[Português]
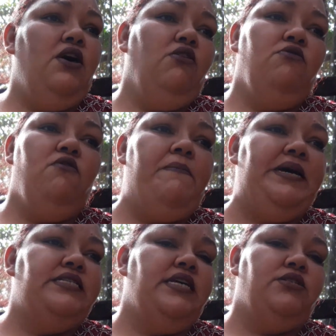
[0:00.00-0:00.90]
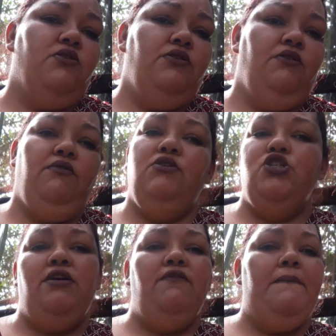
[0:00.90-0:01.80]
eu não vou passar só em uma, eu
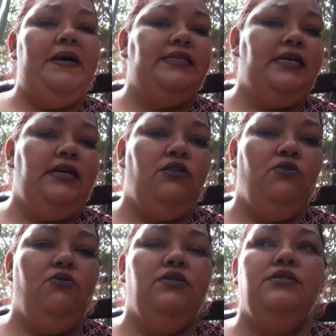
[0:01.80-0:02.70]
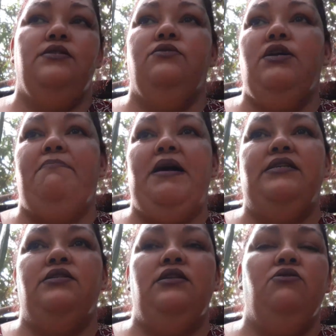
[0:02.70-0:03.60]
já vou passar em todas, eu já
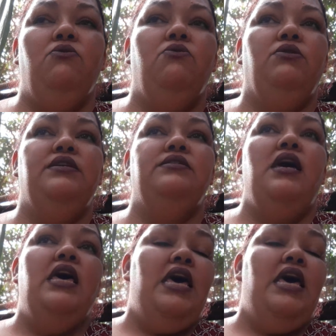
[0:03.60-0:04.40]
passo em todas.